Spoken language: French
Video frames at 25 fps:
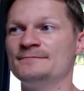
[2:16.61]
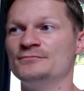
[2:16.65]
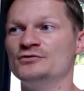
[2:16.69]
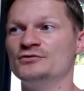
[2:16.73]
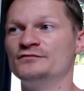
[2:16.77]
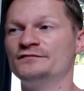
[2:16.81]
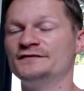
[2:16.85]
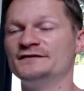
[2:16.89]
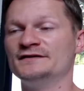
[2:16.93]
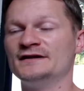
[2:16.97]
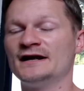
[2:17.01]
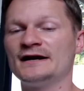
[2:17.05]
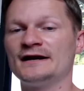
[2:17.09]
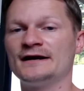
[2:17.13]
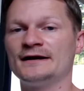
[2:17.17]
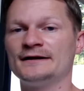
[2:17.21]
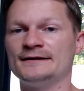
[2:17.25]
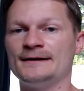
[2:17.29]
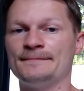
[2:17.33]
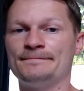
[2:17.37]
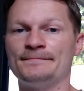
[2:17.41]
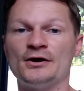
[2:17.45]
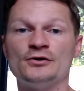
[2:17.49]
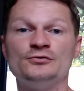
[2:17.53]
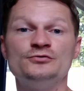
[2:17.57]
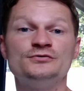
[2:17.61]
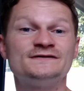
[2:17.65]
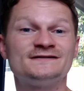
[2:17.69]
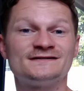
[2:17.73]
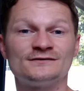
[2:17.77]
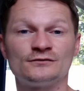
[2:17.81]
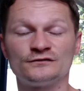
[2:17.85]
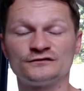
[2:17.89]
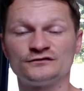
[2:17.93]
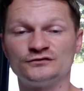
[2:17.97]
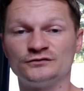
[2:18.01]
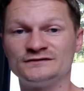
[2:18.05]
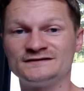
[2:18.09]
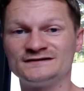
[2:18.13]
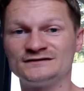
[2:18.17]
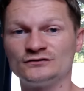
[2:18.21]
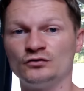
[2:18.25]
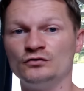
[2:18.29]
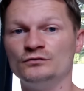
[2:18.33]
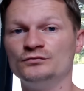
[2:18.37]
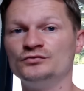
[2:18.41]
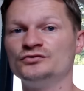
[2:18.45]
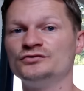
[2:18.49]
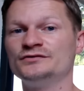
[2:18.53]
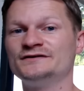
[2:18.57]
Mais au final, hein, il n'y a pas eu de séance de
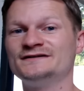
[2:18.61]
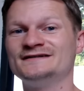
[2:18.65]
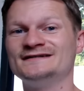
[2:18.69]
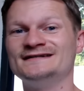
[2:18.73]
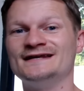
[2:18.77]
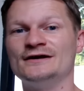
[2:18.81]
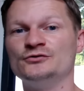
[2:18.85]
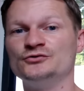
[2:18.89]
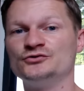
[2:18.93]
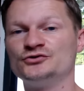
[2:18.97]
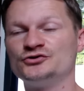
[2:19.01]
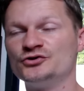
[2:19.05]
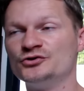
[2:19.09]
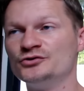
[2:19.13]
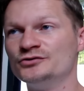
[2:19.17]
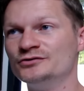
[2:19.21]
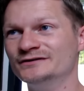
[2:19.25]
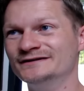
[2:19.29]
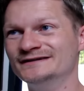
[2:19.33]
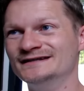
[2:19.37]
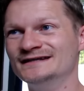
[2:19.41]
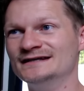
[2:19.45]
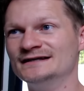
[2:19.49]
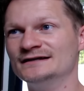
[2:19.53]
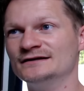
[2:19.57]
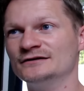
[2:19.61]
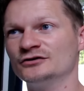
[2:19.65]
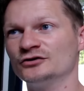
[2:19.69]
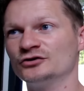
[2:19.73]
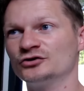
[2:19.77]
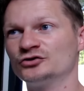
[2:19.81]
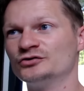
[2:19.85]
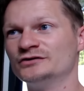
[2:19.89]
tir au but, il n'y a eu que des, euh,